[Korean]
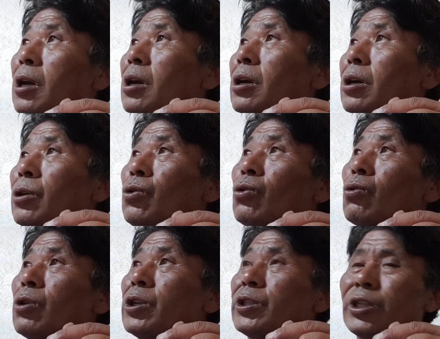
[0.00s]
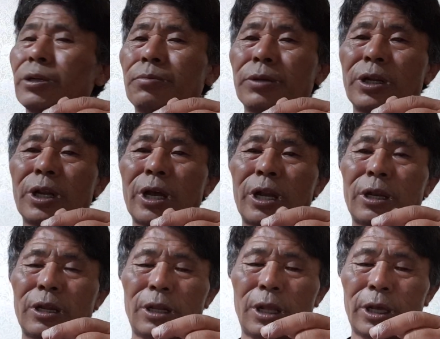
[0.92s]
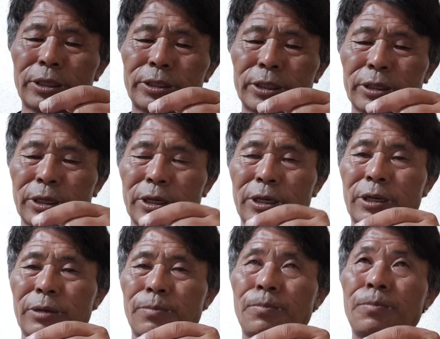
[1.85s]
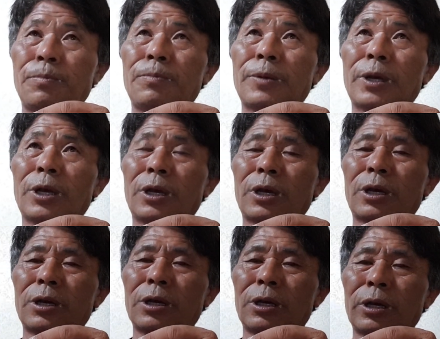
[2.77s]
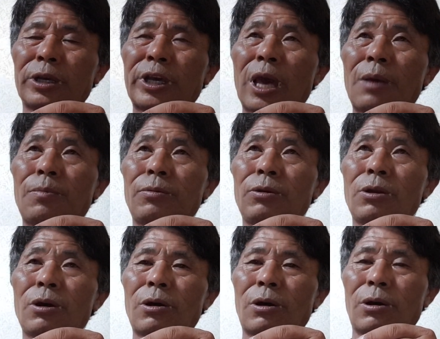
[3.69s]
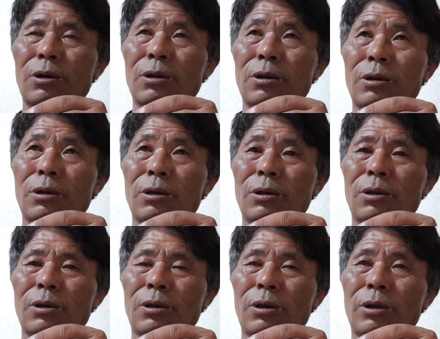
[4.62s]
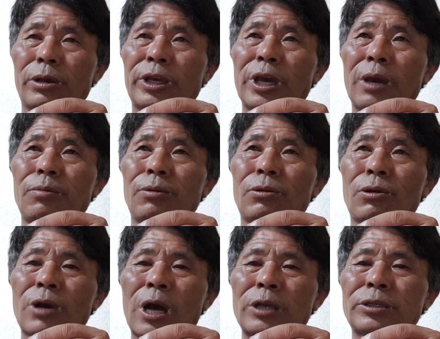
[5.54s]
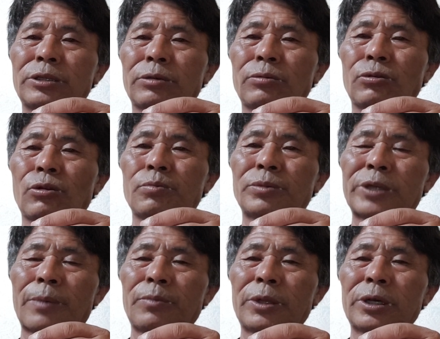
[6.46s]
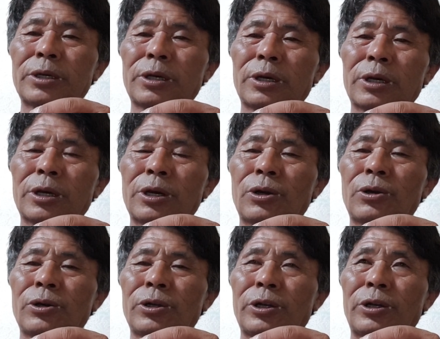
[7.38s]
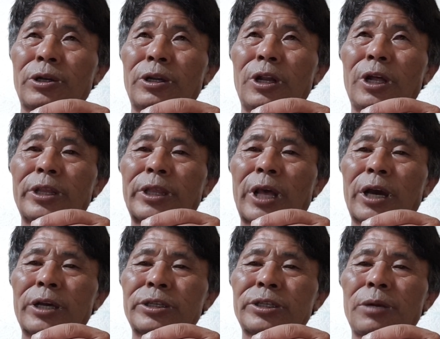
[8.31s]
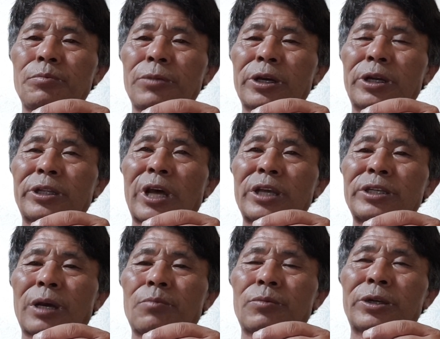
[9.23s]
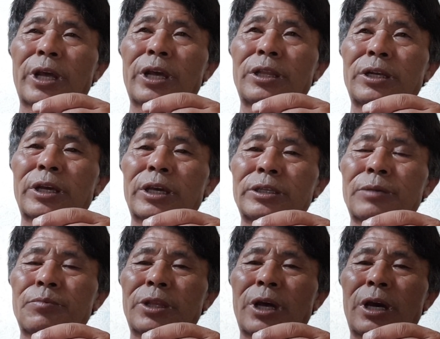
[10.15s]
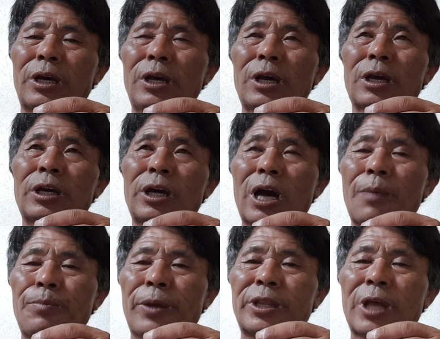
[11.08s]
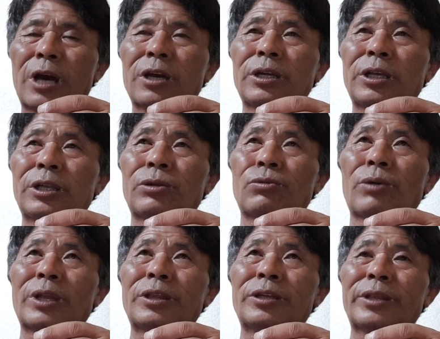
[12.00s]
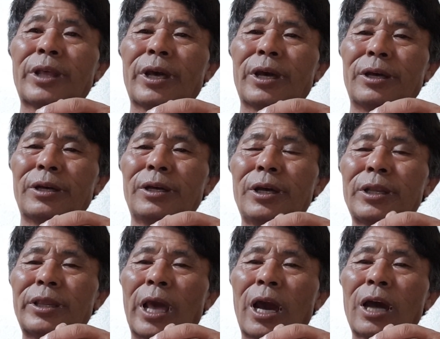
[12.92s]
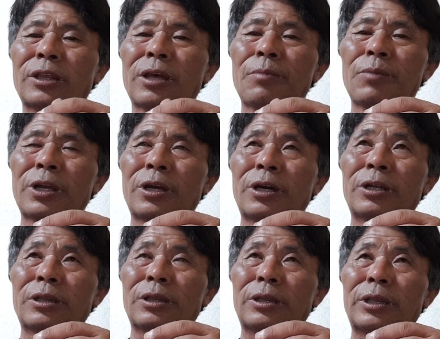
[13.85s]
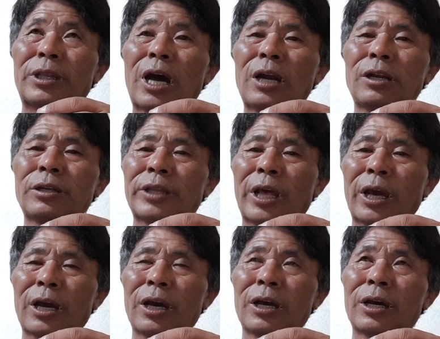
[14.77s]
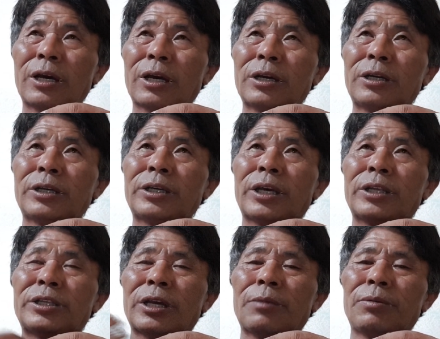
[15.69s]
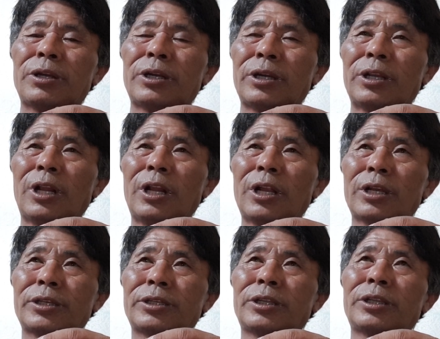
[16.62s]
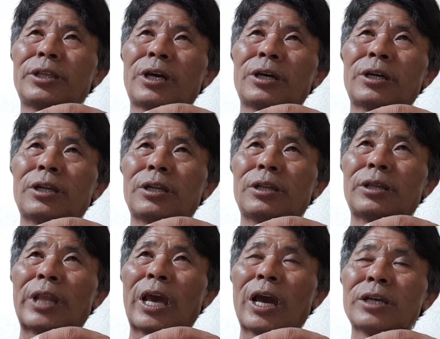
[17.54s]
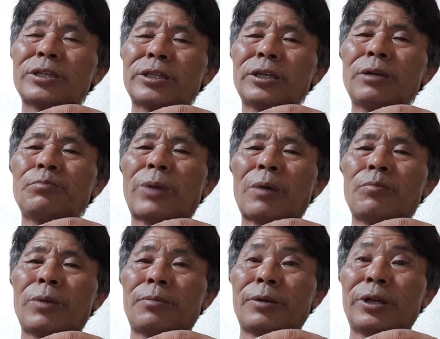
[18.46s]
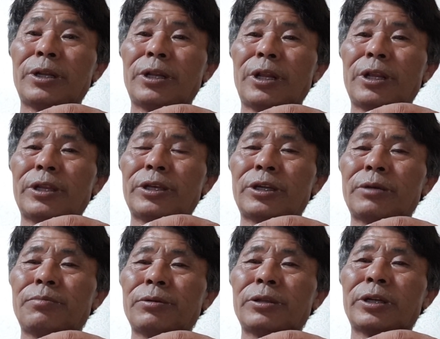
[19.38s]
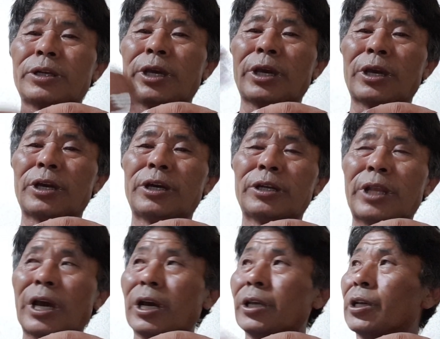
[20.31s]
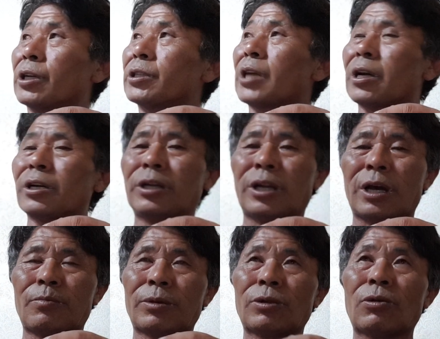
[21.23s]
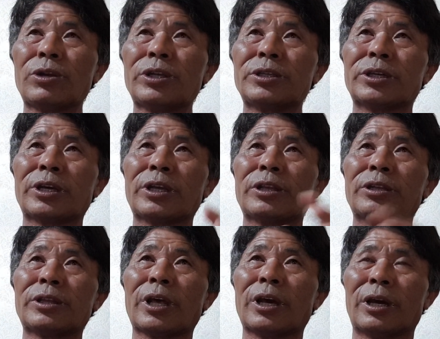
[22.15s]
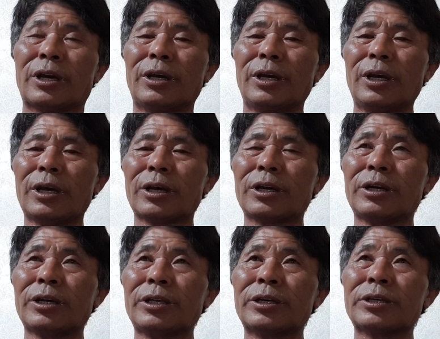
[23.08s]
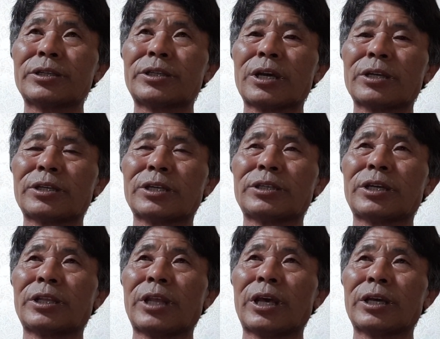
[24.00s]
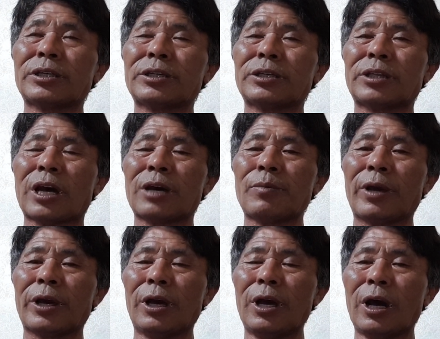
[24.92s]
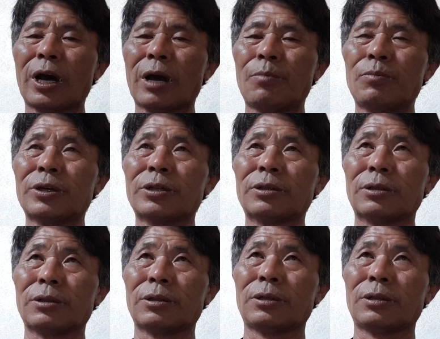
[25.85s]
그 6월 10일 날 저거 그 개불로 개불로 간성돔 잡는 거 그거를 내가 설명을 다시 한번 해드리겠습니다. 그 앞에 딱글리 들어왔는데 내 같으면은 나는 내가 그렇게 채비를 쓴다 그 내가 쓰는 방법을 여러분들께 그 내가 영상을 한번 올린 적이 있는데 그 영상 자체 내에서 다음에 한번